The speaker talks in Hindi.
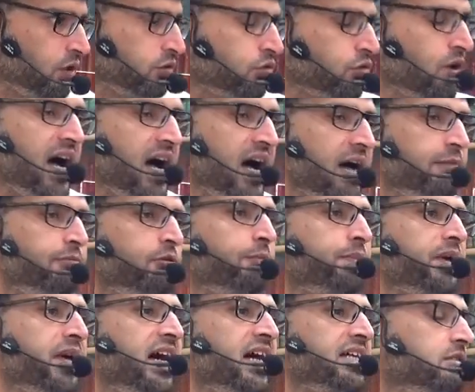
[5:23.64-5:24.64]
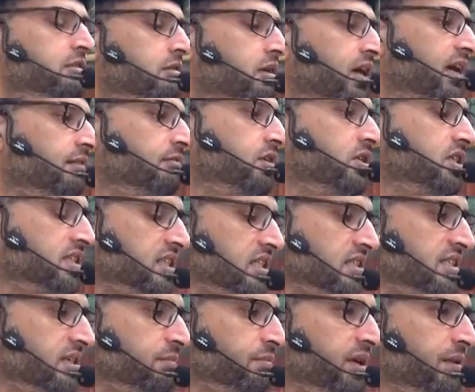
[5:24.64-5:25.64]
तो आप वो प्यास जो है वो इस
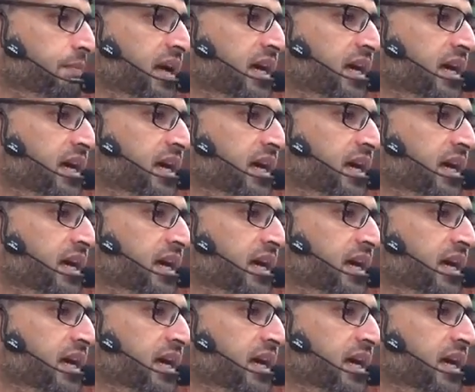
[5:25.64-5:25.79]
किस्म की